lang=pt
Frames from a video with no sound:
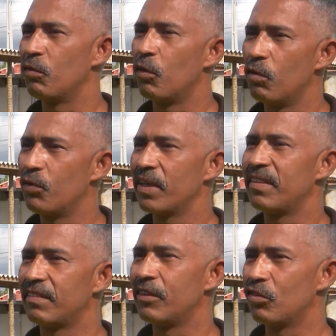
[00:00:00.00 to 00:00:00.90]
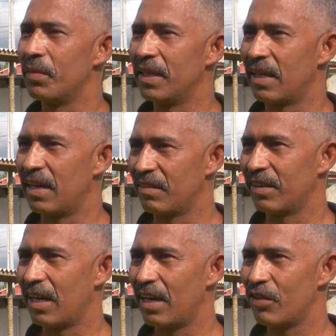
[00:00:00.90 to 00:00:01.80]
houve um exercício militar na
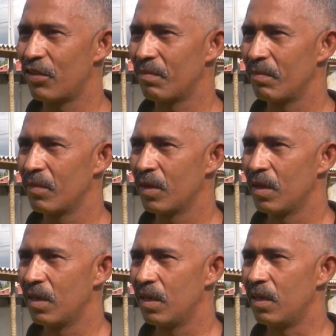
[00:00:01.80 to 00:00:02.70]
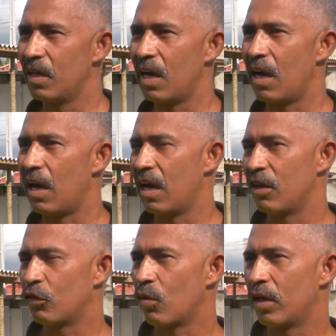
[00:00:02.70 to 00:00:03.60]
cidade e a
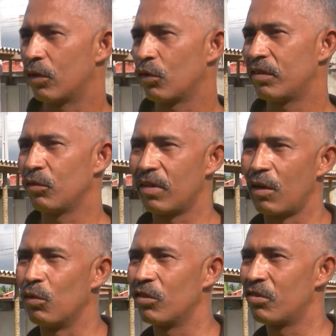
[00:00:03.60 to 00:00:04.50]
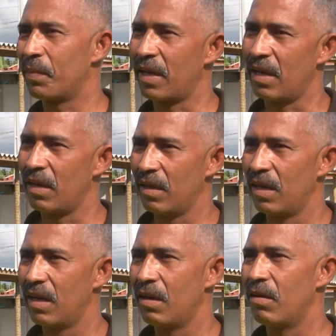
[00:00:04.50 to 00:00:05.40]
escola trouxe os alunos para
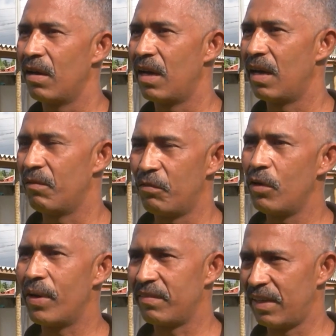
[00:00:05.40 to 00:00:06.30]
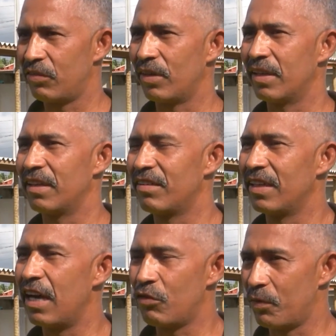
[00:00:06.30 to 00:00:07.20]
ver o exército aqui na
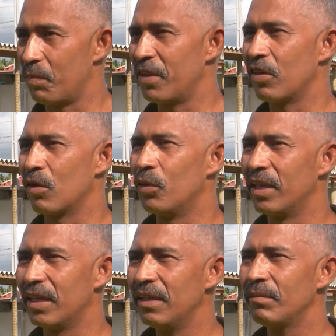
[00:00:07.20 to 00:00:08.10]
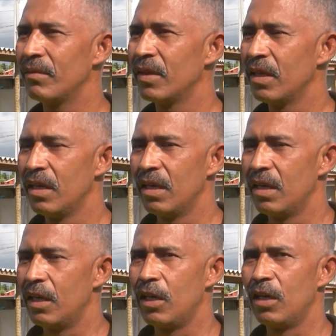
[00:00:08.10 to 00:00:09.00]
cidade, principalmente aqui em Guriri.
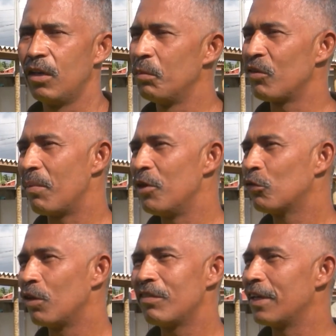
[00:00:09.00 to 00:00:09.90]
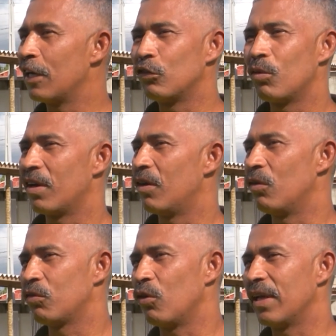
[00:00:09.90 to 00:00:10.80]
E meus amigos todos se encantou com
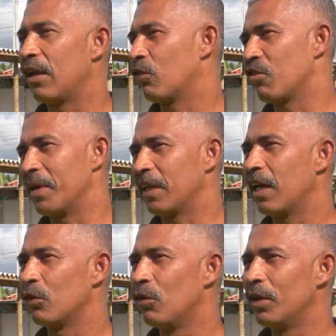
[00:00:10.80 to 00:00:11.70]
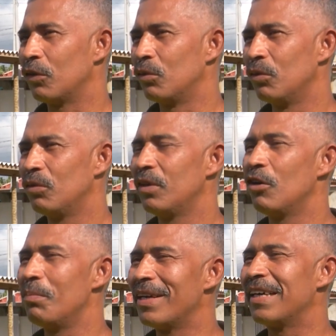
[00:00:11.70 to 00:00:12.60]
o soldado, com as metralhadoras e tudo, e
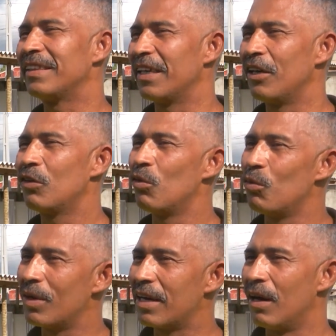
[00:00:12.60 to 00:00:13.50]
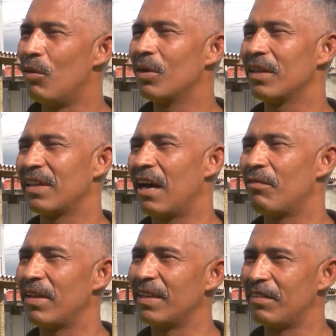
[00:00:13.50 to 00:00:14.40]
eu me encantei com um cão que
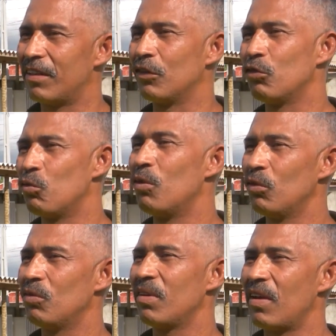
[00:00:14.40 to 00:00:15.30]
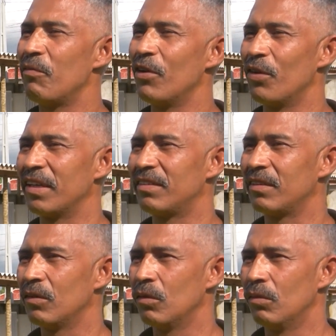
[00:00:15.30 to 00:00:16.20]
estava descendo de um dos
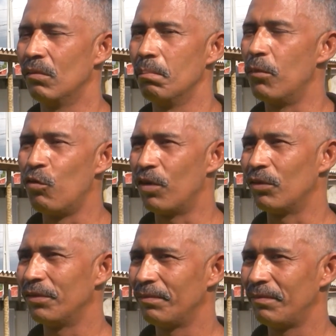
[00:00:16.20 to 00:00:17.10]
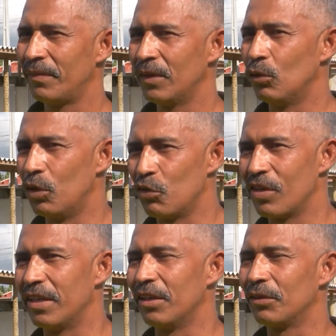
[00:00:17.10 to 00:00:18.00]
aviões, um búfalo do Rio de
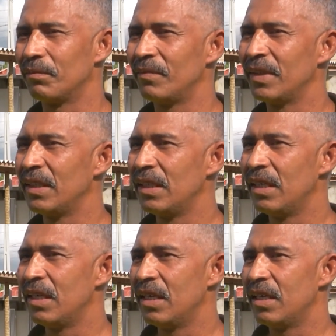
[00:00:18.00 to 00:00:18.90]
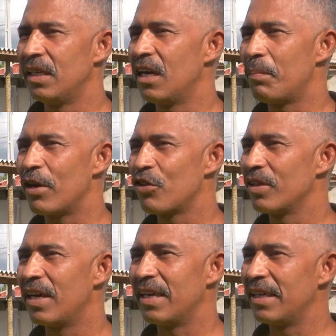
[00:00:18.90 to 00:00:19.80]
Janeiro. E a
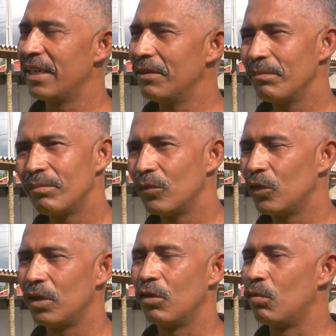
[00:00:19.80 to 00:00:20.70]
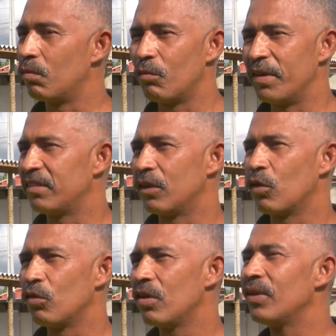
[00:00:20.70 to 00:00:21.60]
partir daí, eu conversando
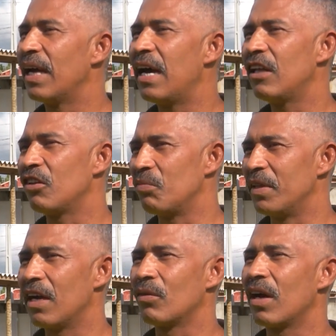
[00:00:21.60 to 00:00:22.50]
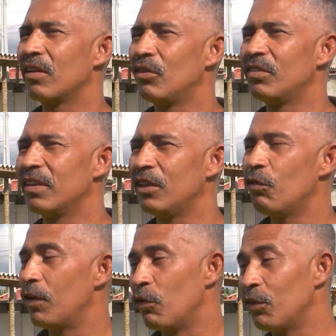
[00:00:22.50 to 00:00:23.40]
com os soldados, eles me deram um cartãozinho, e
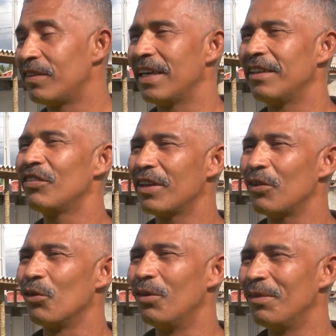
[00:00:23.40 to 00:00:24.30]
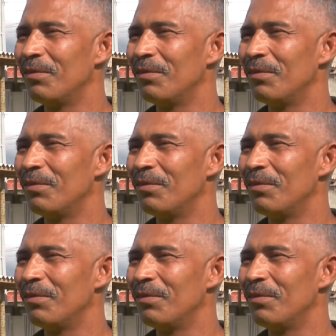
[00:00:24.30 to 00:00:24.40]
eu falei, eu vou ser adestrador.